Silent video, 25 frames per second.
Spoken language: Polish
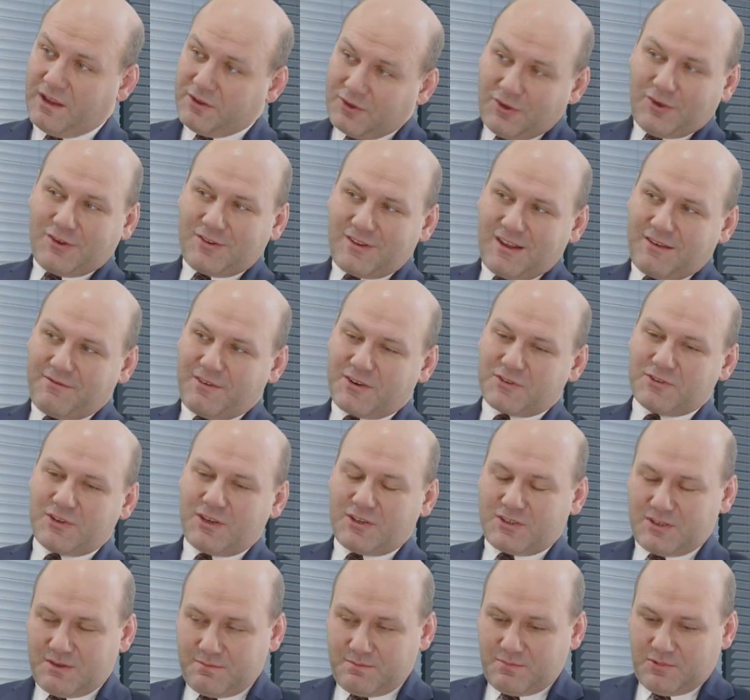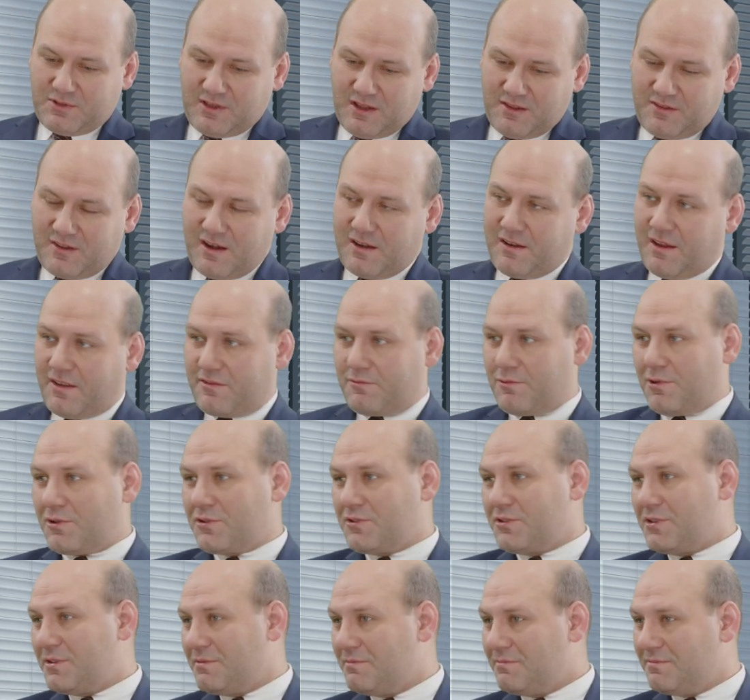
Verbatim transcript: A to jest najważniejsze, bo ten cel nas łączy.